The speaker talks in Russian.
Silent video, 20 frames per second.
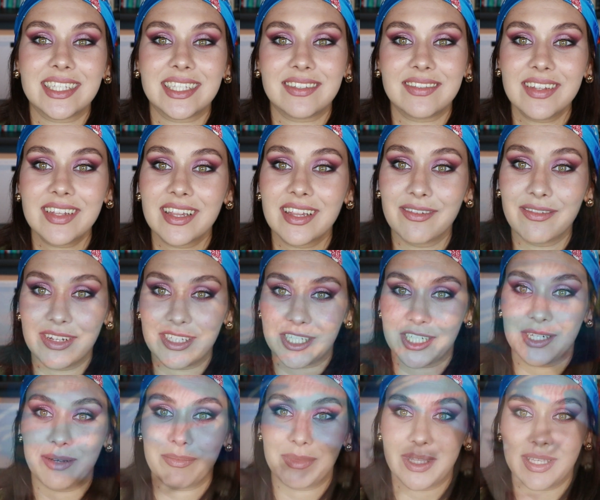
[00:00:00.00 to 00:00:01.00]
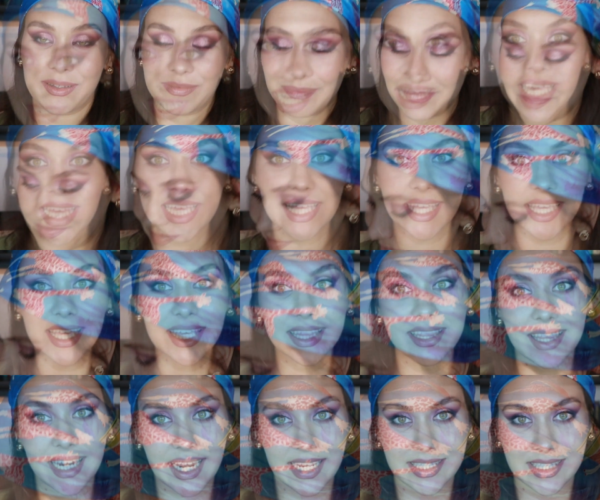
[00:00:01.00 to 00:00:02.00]
действительно волшебные. И
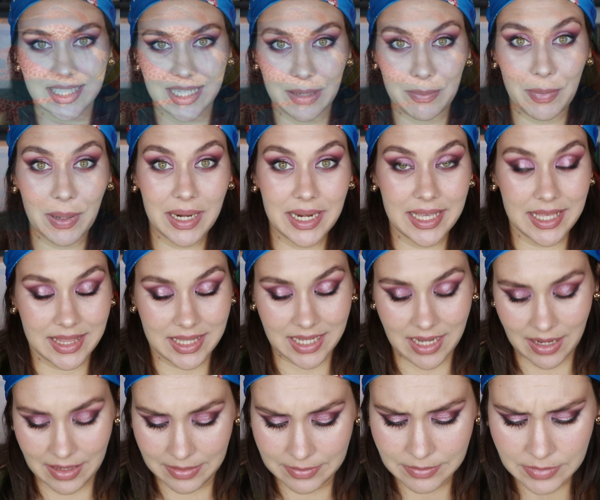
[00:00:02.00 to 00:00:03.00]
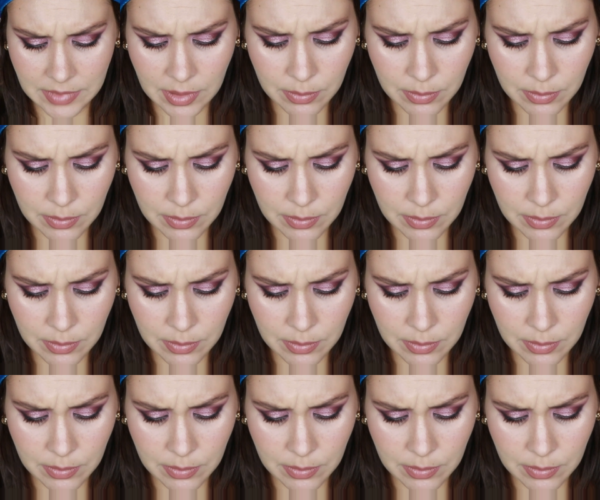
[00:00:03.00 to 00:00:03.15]
третья палетка